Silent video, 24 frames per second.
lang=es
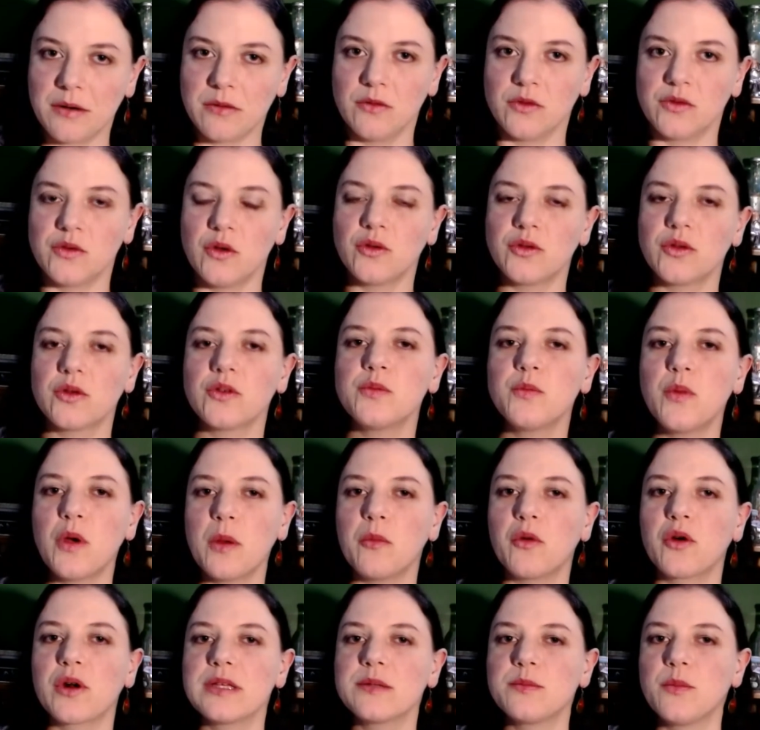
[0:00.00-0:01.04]
Nosotros
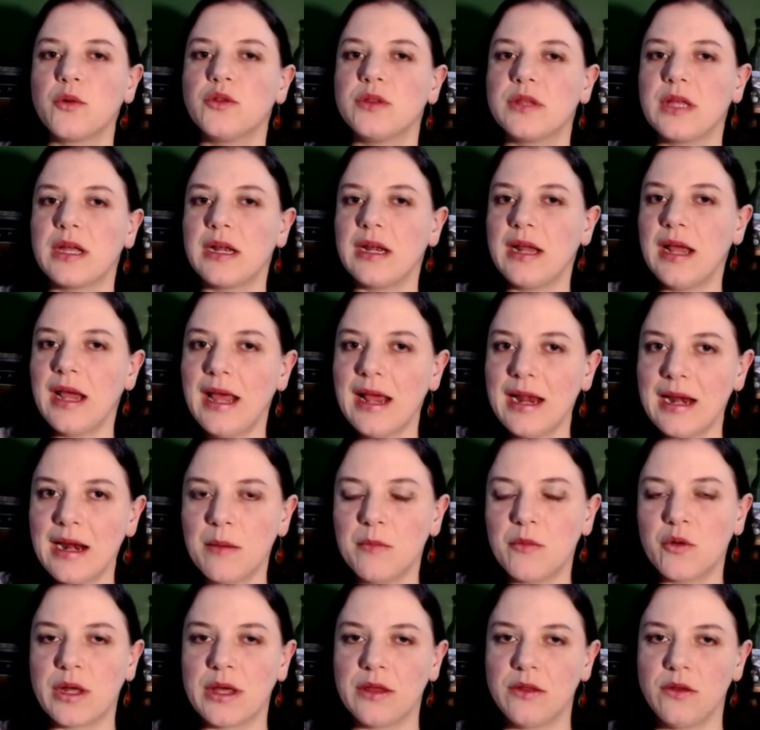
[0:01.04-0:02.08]
podemos responderle el
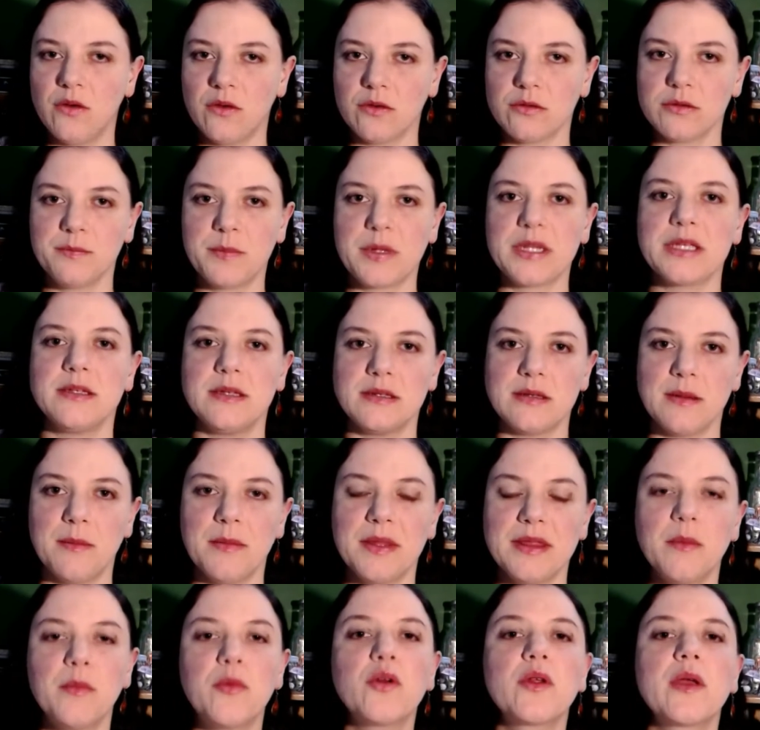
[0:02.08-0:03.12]
amor a Dios
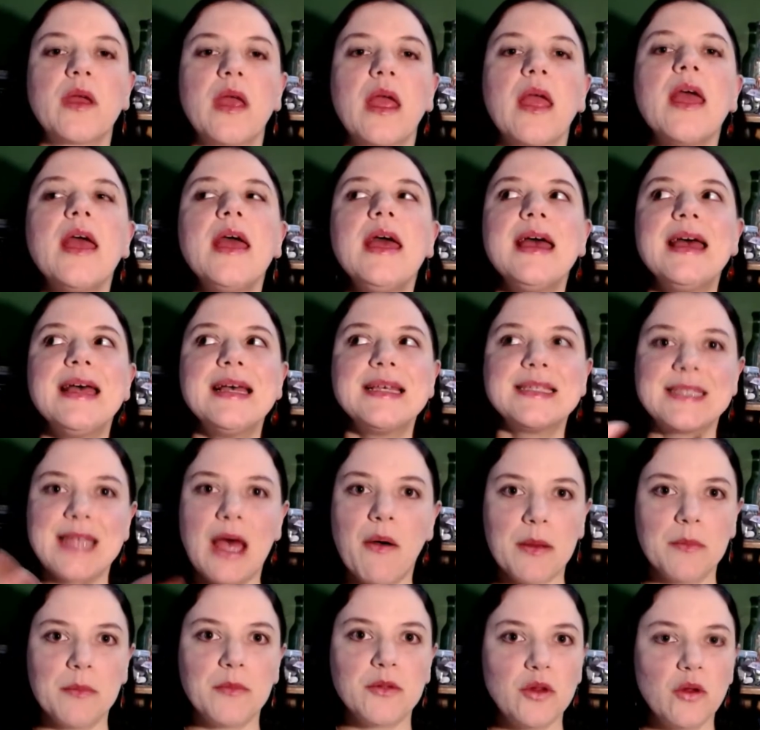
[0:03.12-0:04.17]
precisamente porque
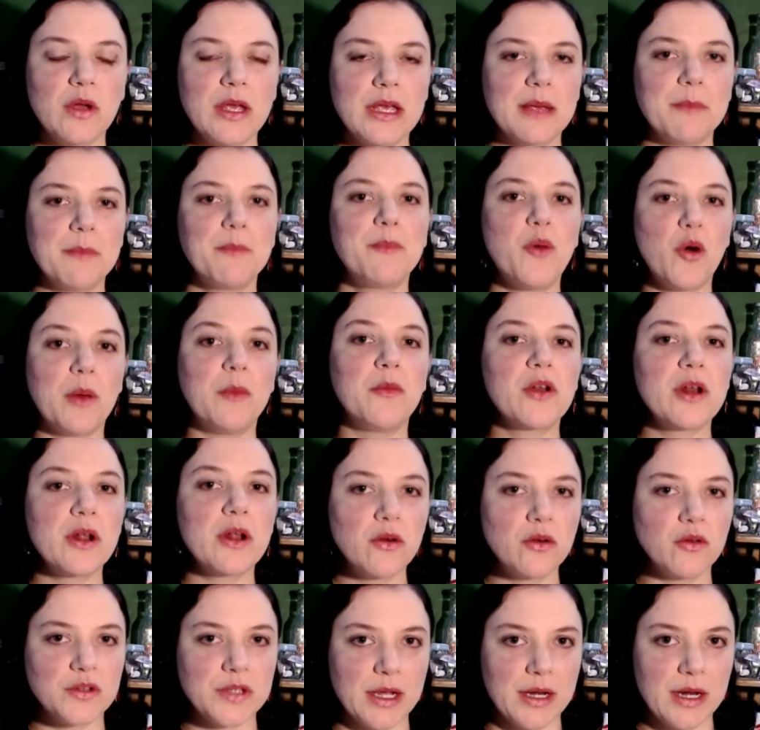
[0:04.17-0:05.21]
sabemos lo que, podemos
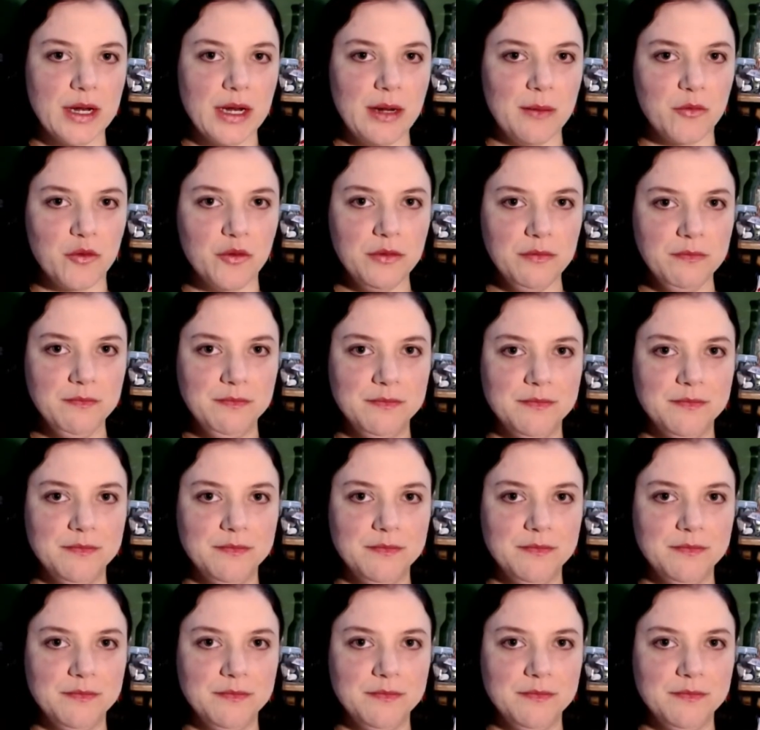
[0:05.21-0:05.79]
reconocer el amor,